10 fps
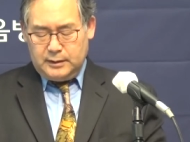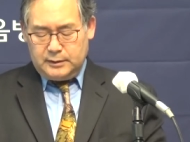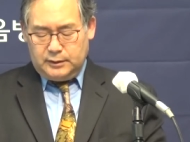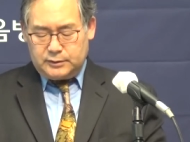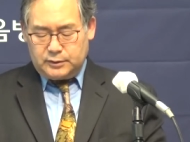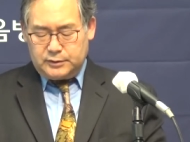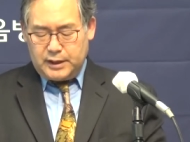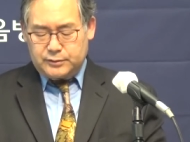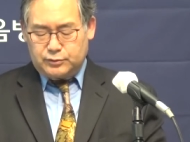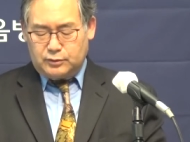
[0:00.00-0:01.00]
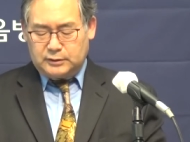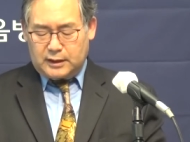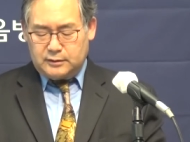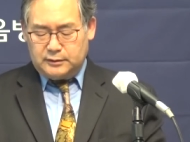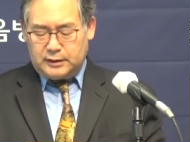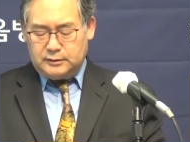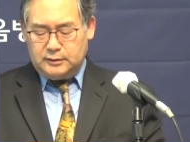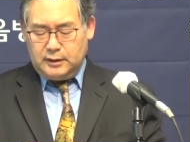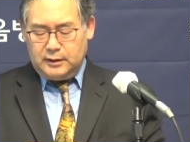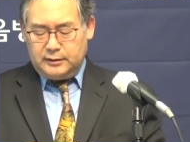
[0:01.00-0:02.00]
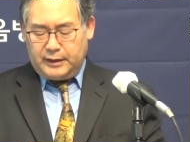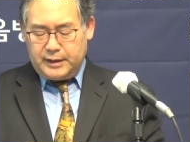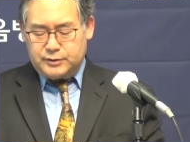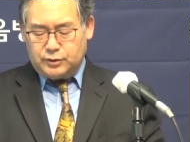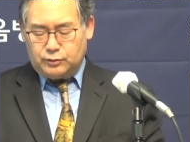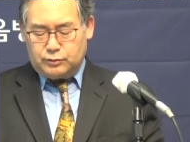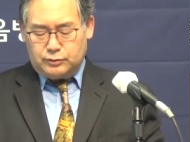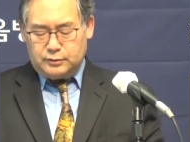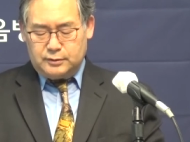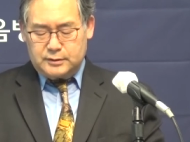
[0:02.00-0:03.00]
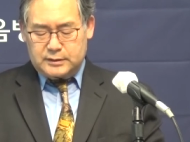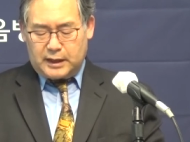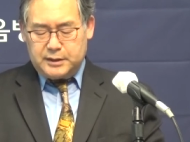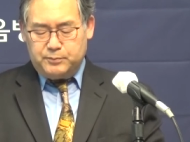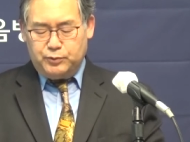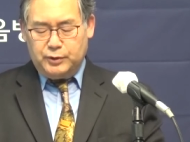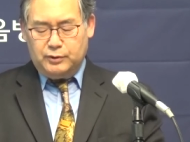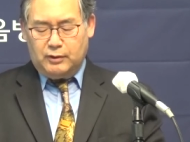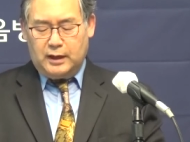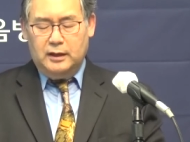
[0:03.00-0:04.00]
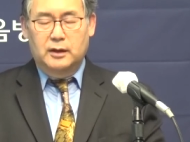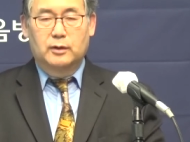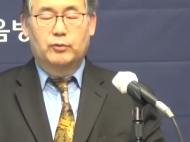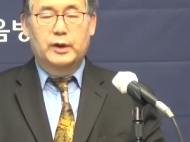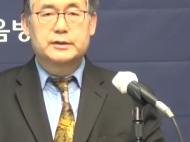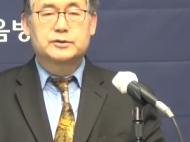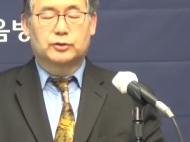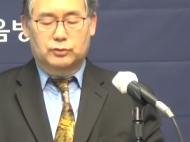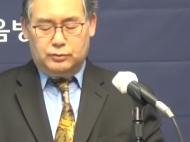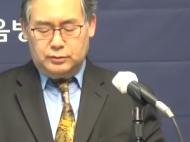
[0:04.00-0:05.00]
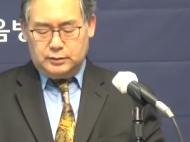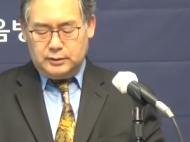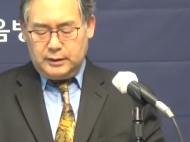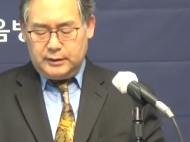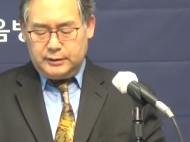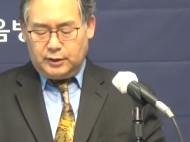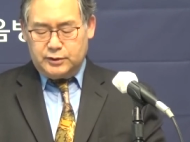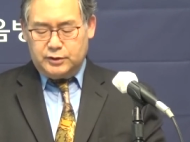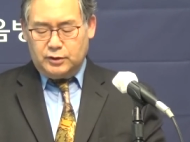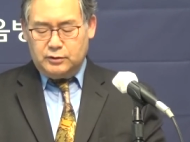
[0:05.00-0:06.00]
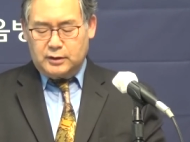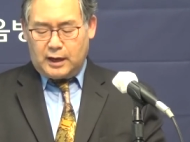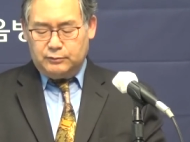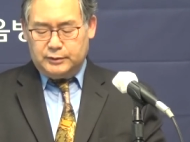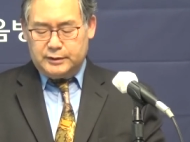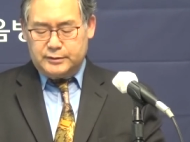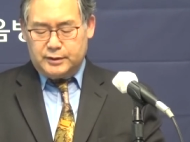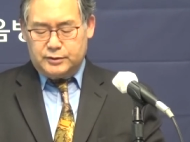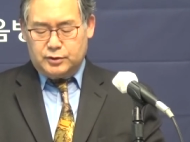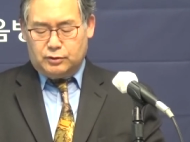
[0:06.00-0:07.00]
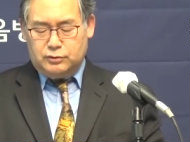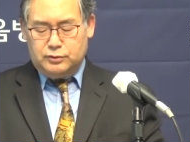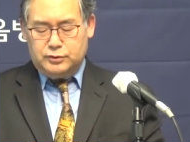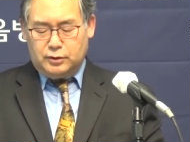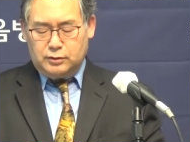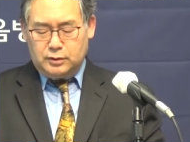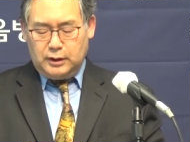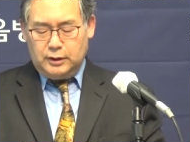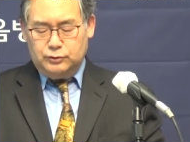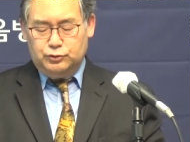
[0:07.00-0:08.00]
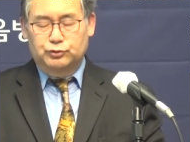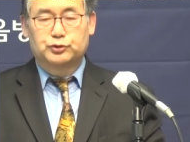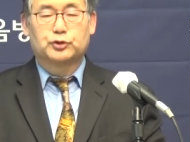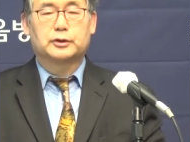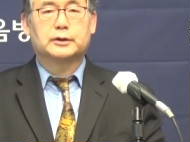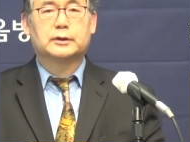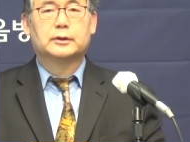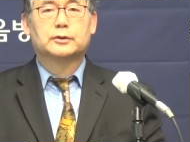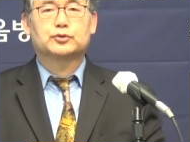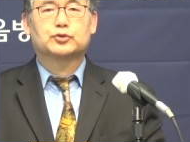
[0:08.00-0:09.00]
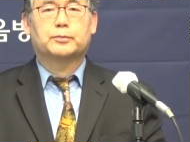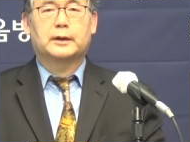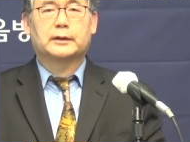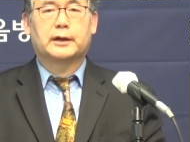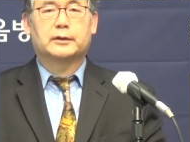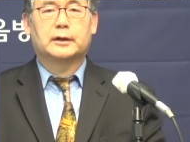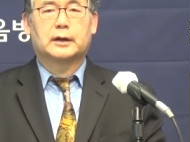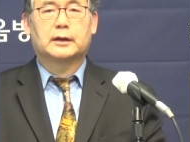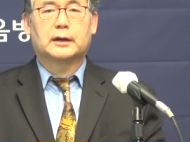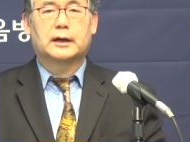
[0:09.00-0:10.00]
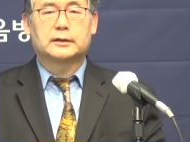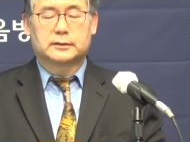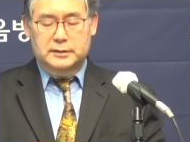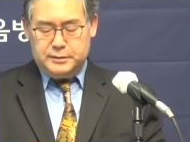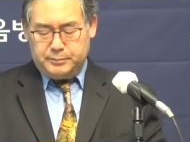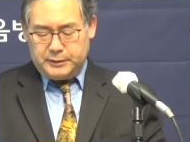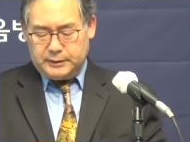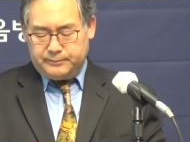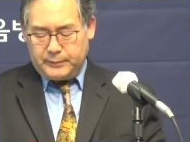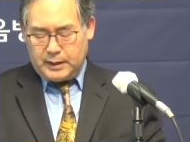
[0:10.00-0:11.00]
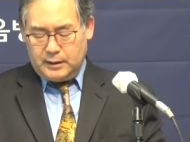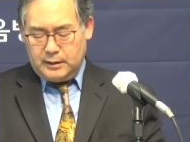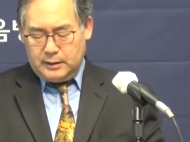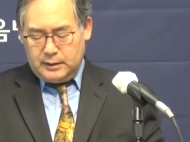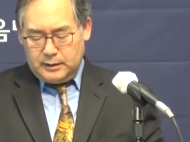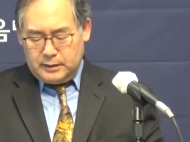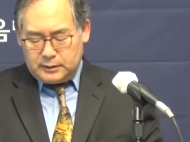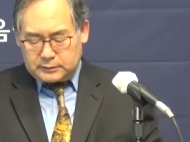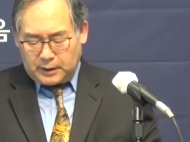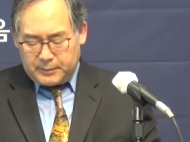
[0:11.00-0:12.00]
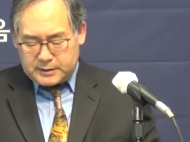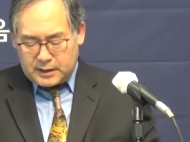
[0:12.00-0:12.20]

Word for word: 여기서 예수를 따르는 데는 내적으로는 자기 부인과 외적으로는 역경 가운데서의 적극적 순종이 수반되어야 하는 것입니다. 그 다음에